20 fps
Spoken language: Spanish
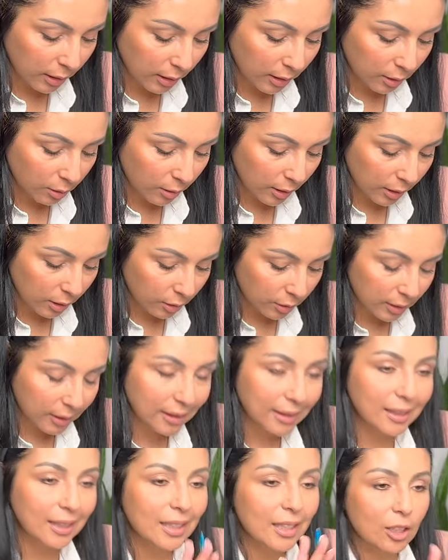tres, cuatro,
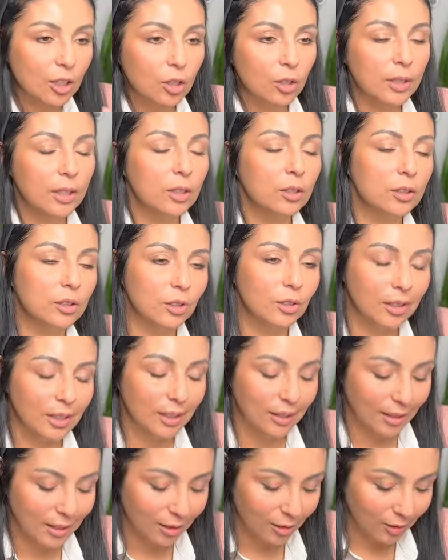cinco hijos
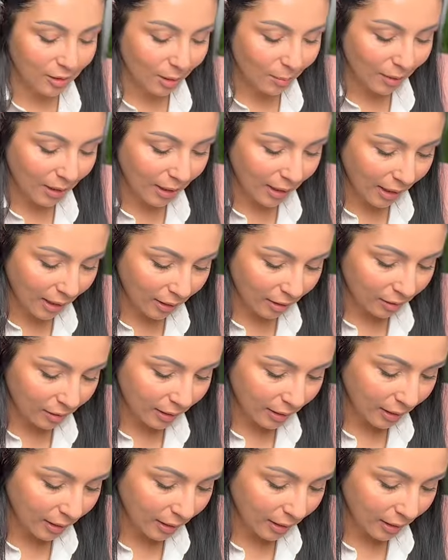ciudadanos americanos